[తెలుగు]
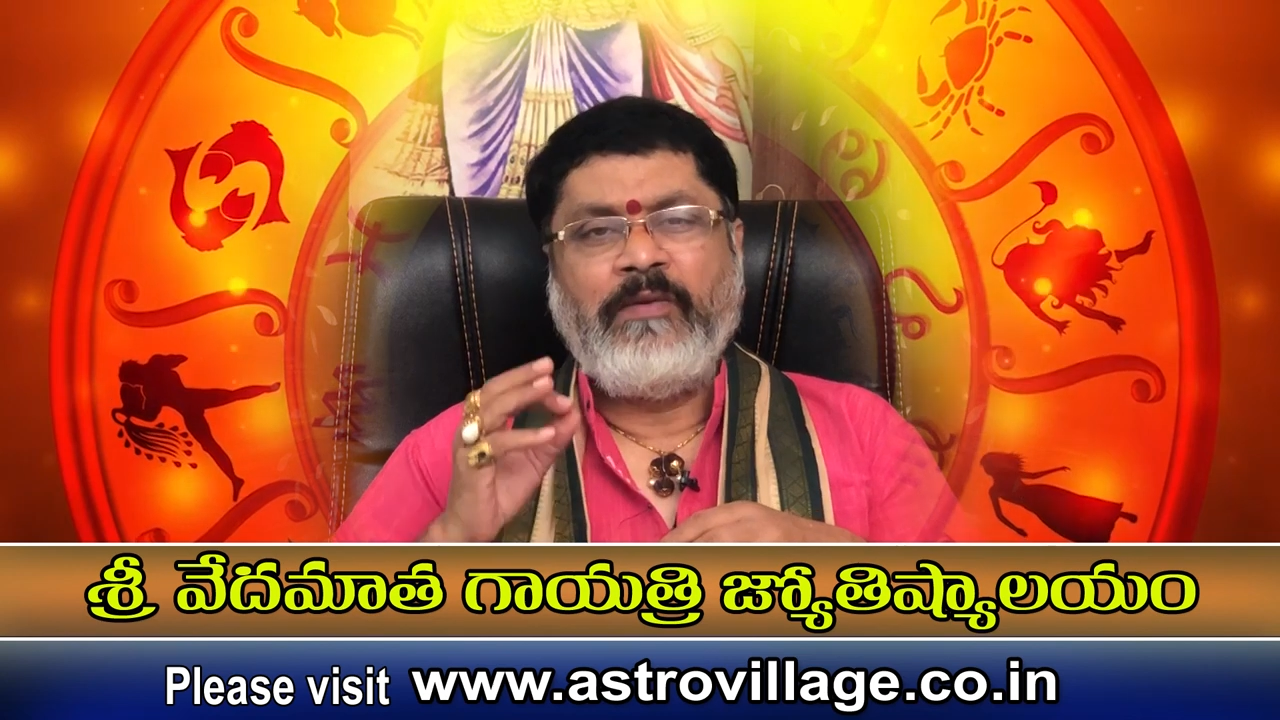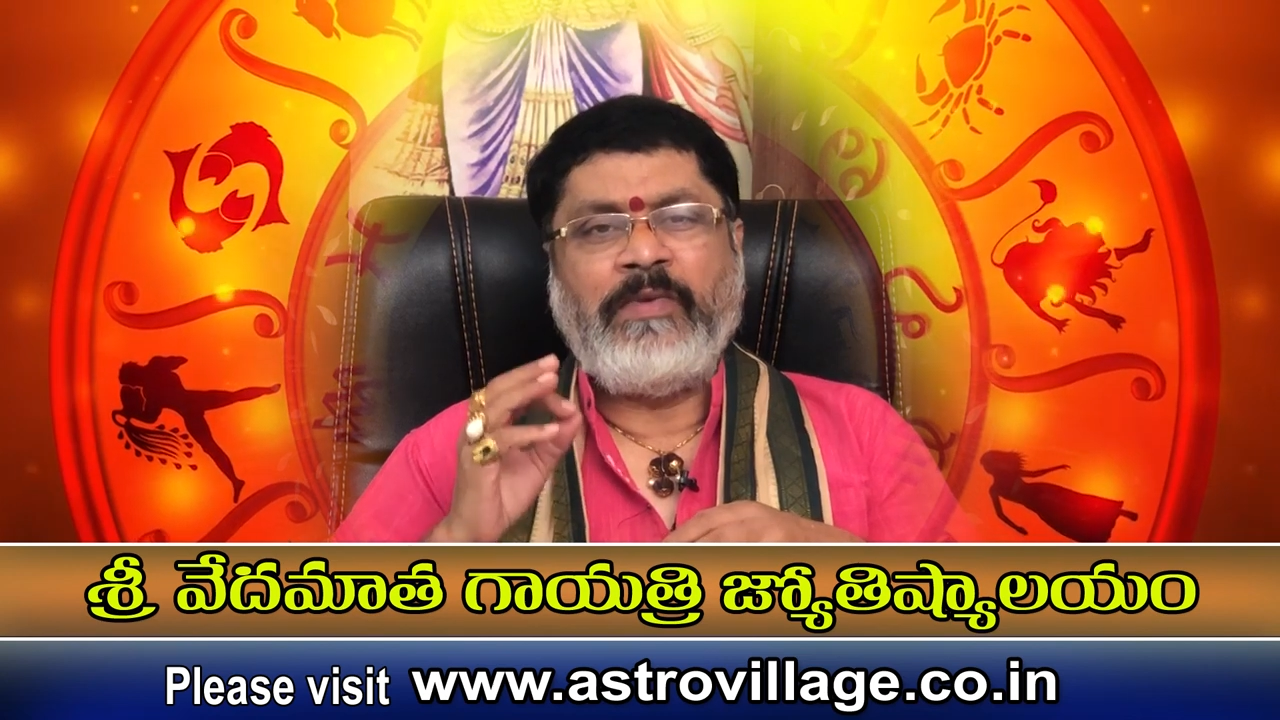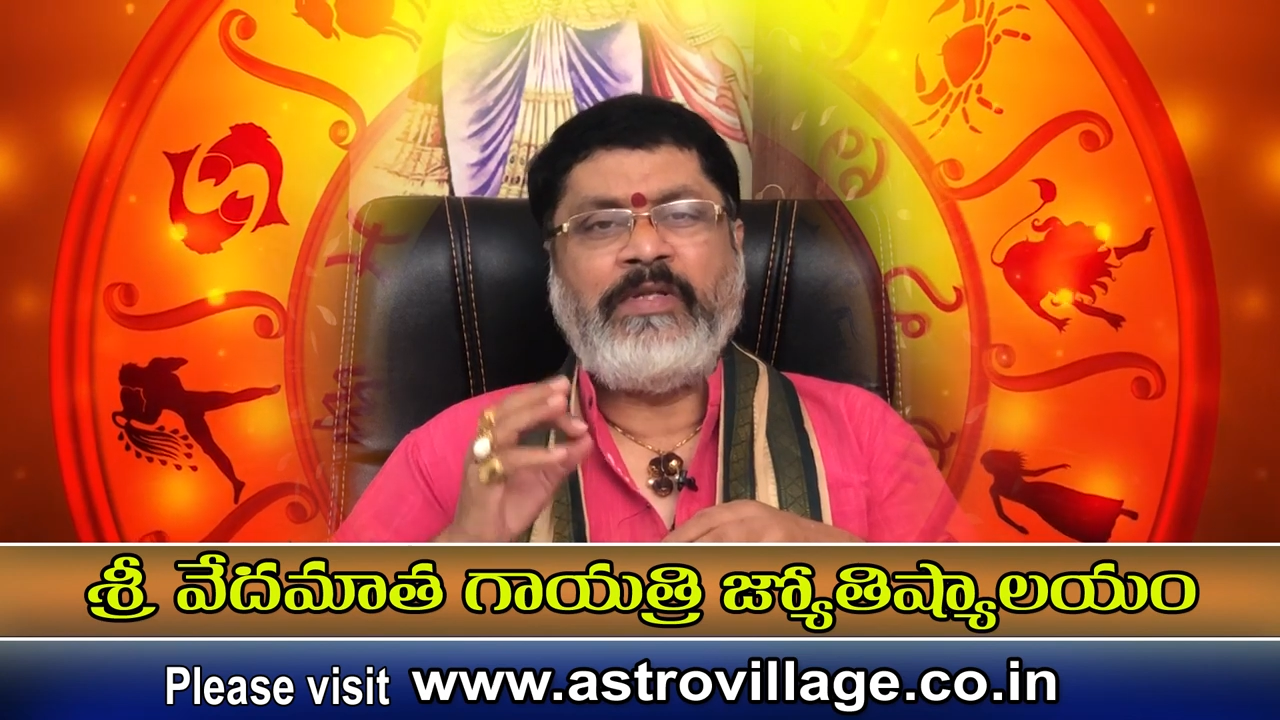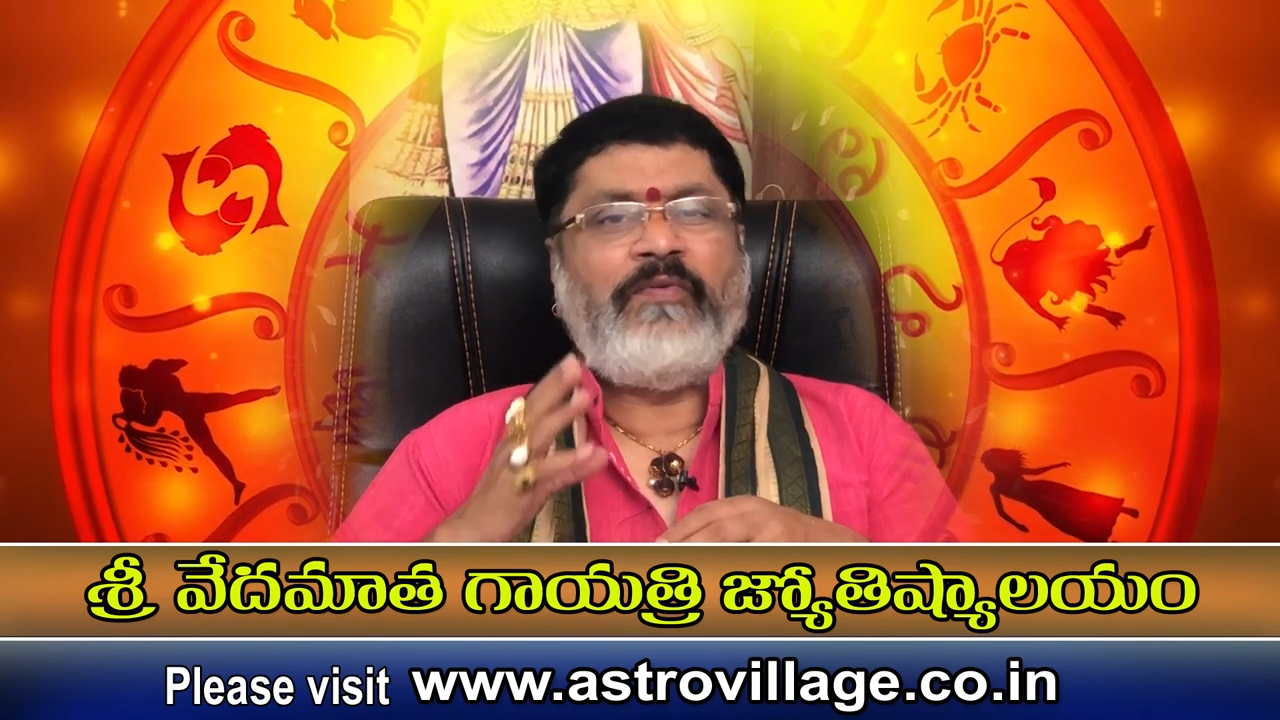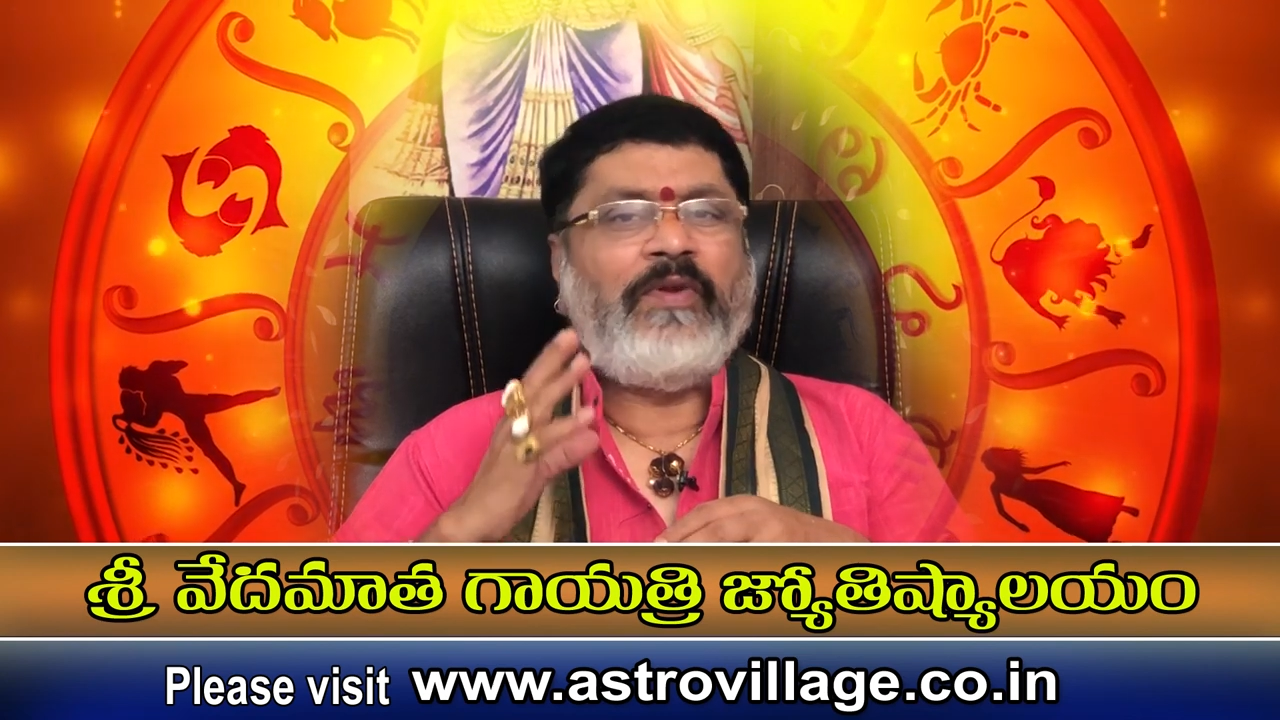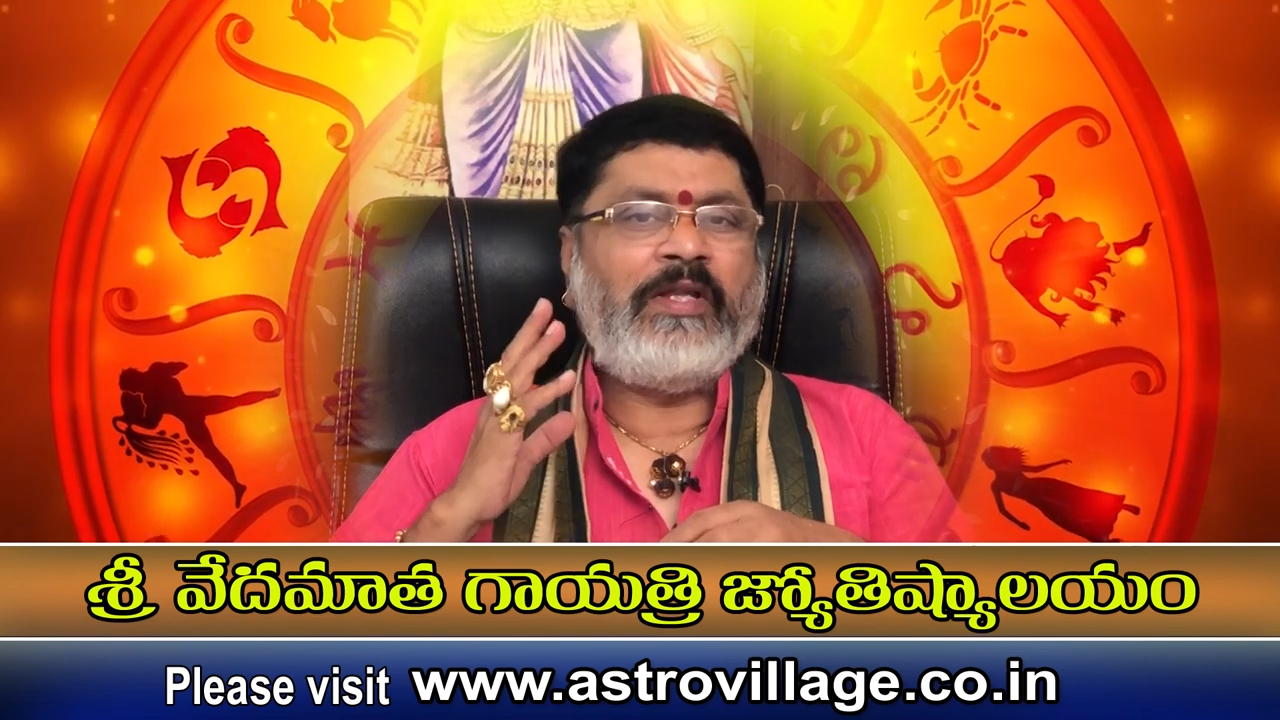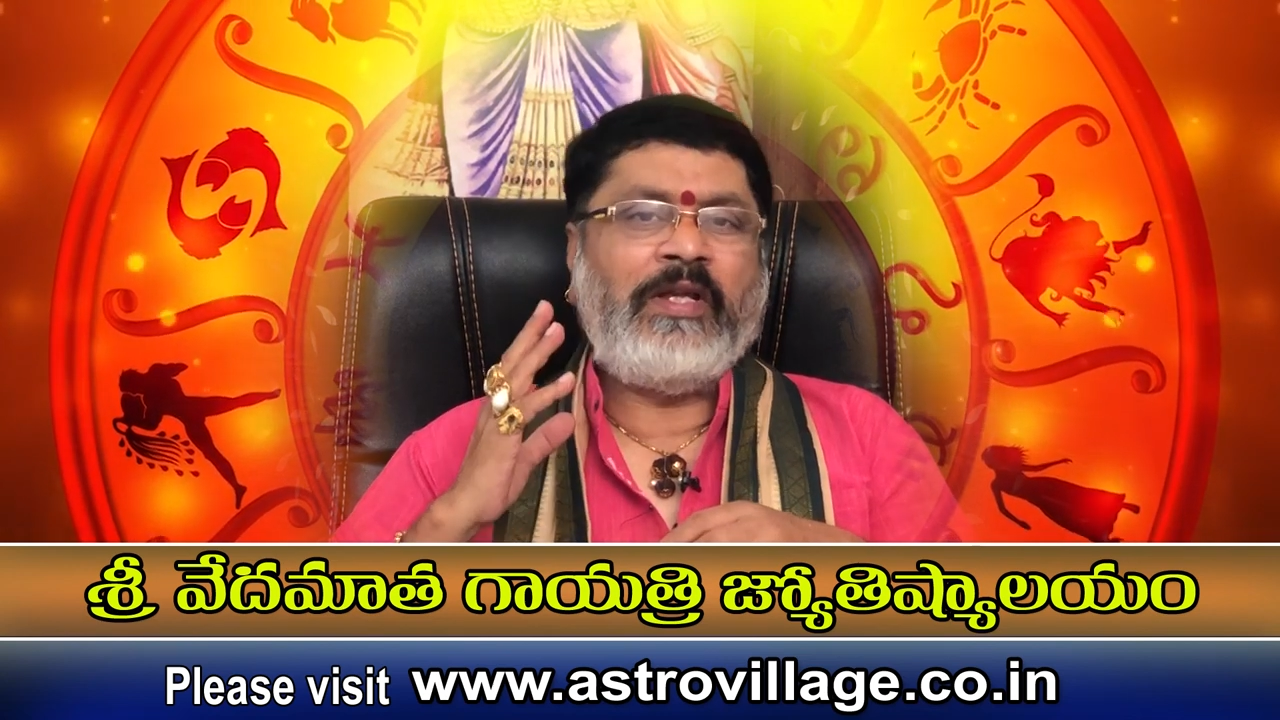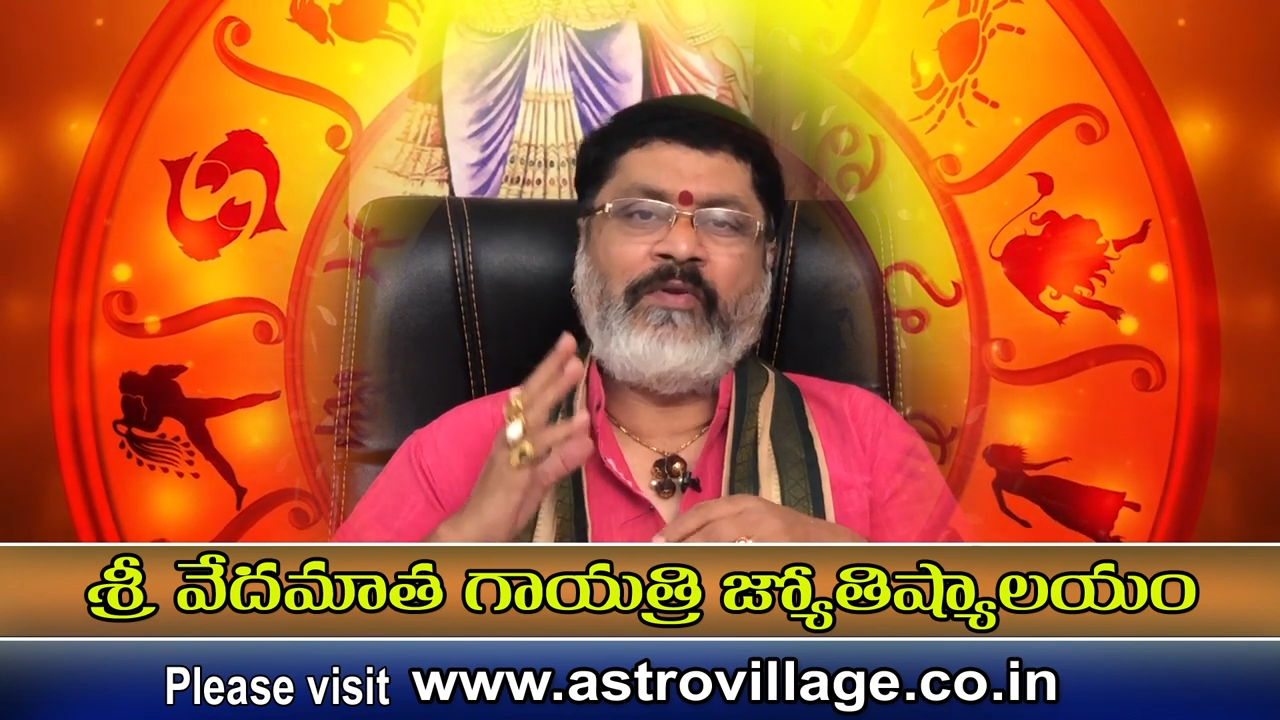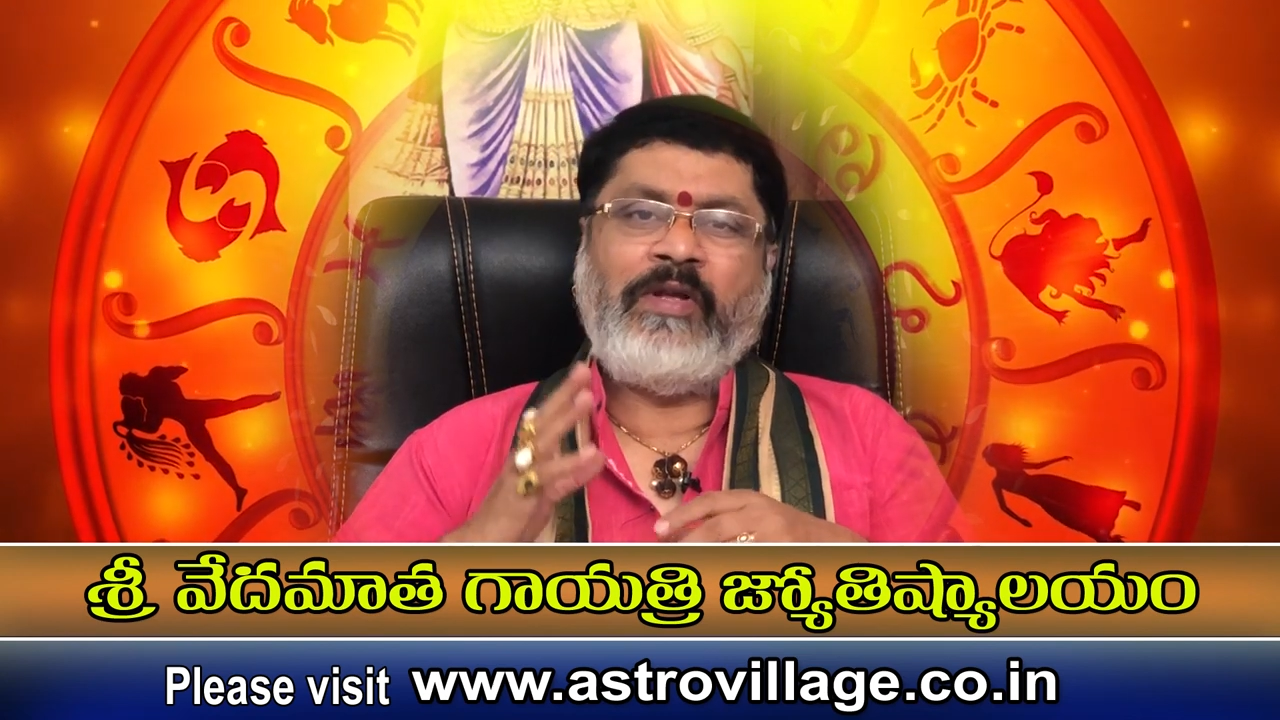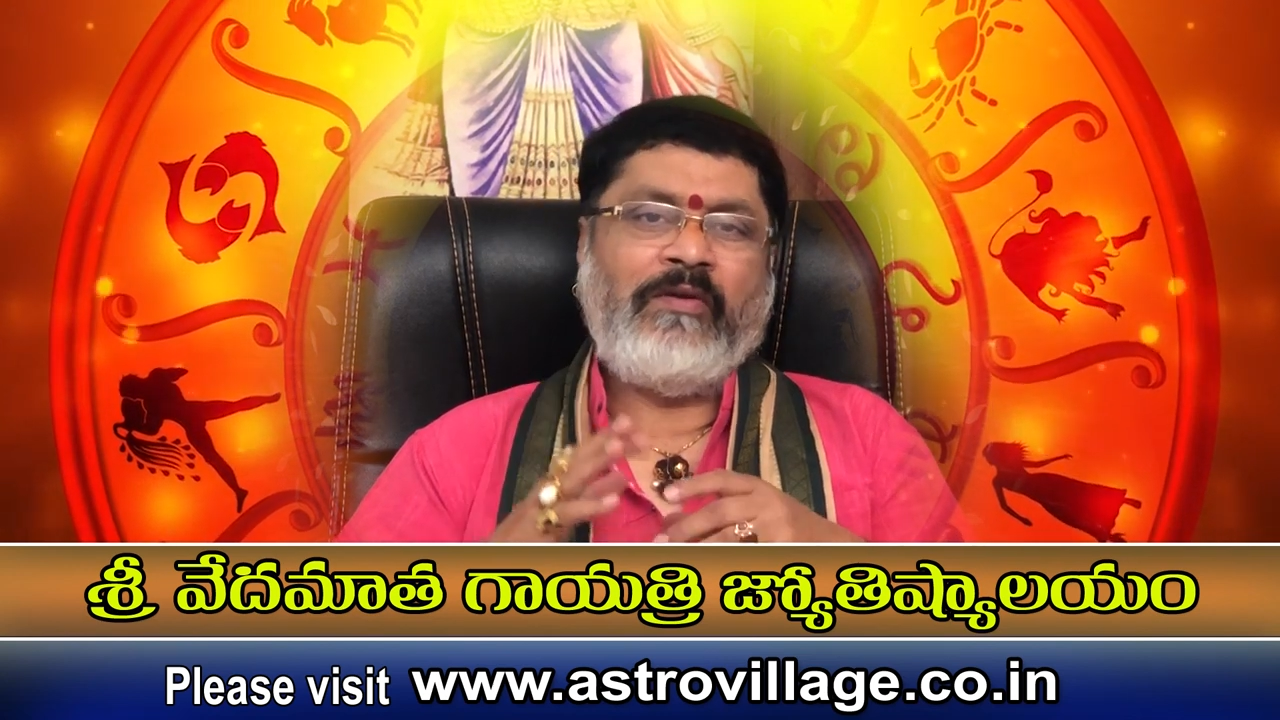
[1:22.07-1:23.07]
మంచి
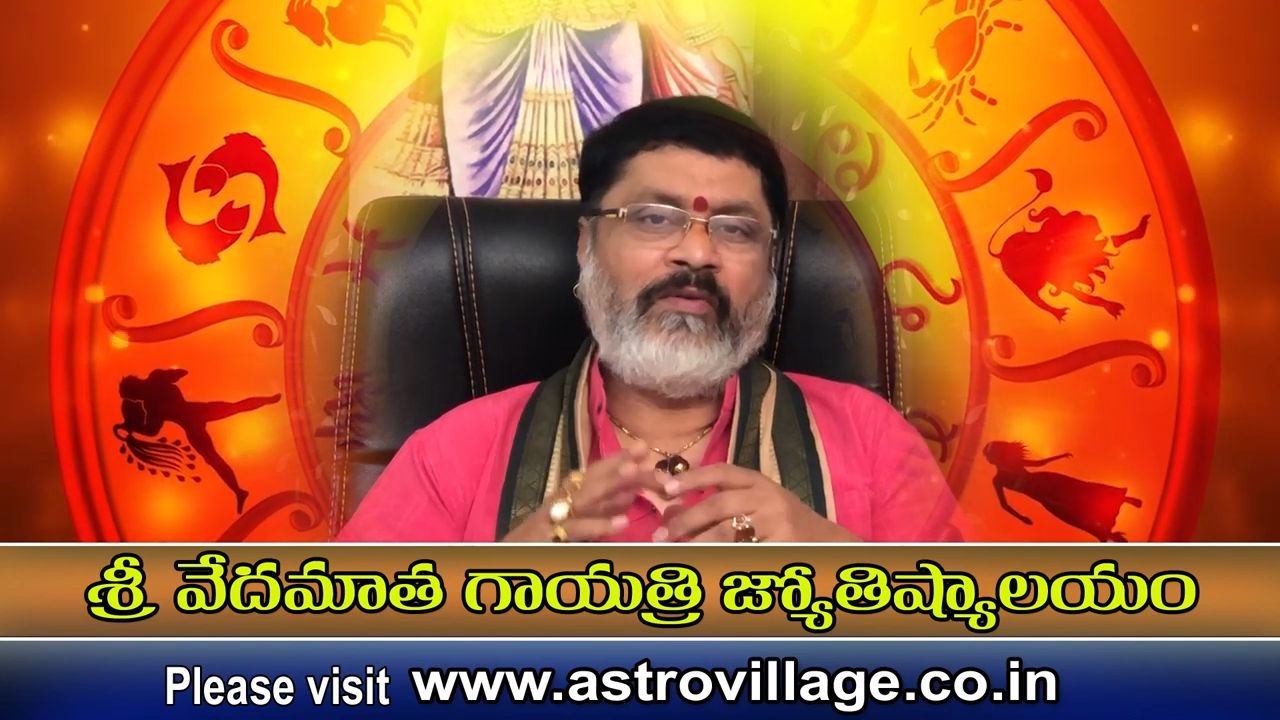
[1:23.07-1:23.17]
ఫలితాన్ని ఇవ్వడానికి